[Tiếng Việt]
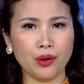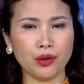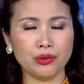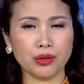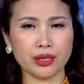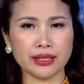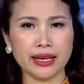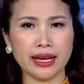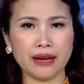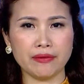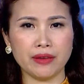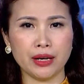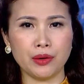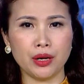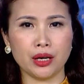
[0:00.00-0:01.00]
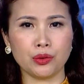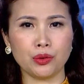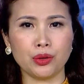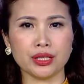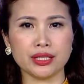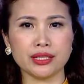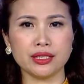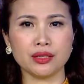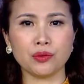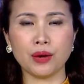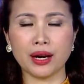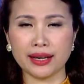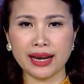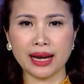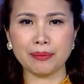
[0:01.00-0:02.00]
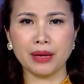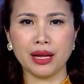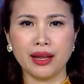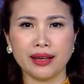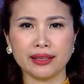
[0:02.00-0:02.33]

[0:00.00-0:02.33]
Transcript: Hội luật gia và Đoàn luật sư Quảng Nam